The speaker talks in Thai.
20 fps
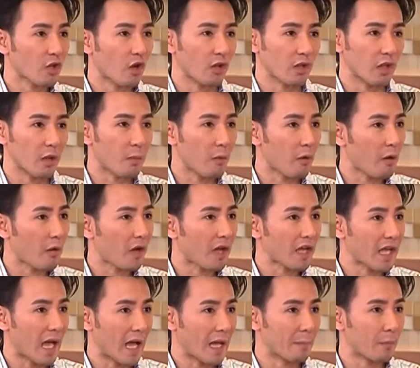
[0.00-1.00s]
อดแล้วพอข
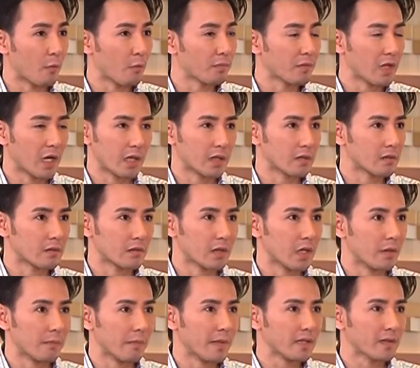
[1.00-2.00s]
ยายปุ๊บเดิน เดิ
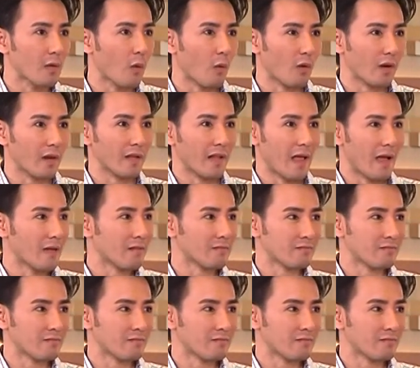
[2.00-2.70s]
นไม่ตรงเลยนะ